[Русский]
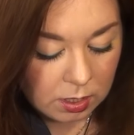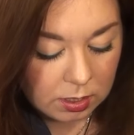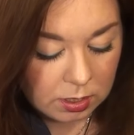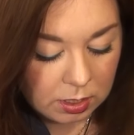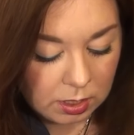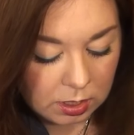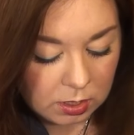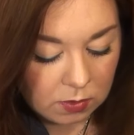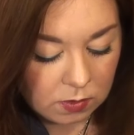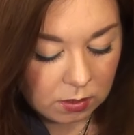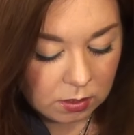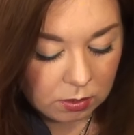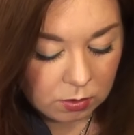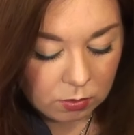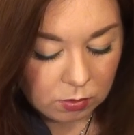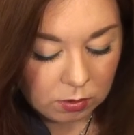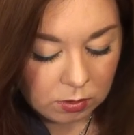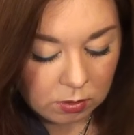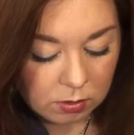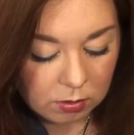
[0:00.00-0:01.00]
Средства на
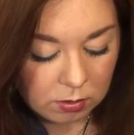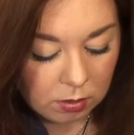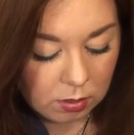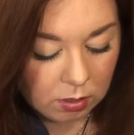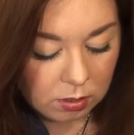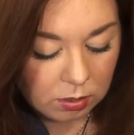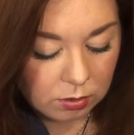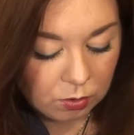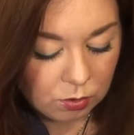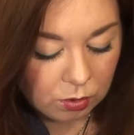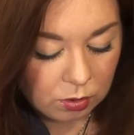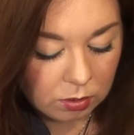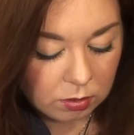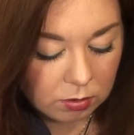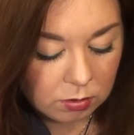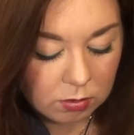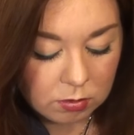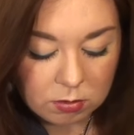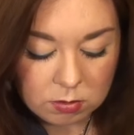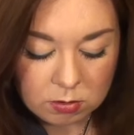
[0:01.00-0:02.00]
основе диагноза, которые...
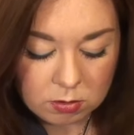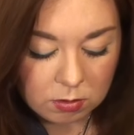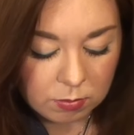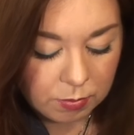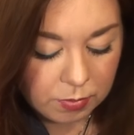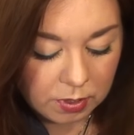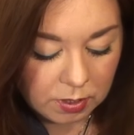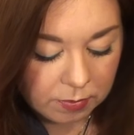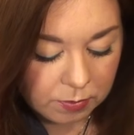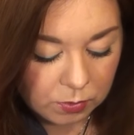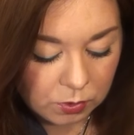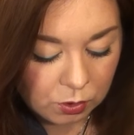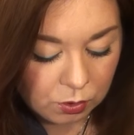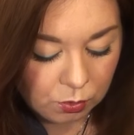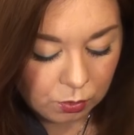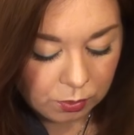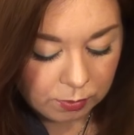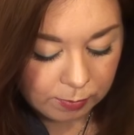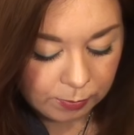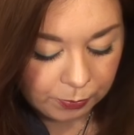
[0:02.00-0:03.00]
О, прям
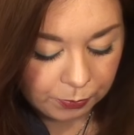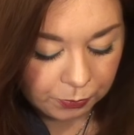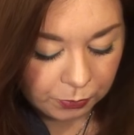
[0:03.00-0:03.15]
жуть.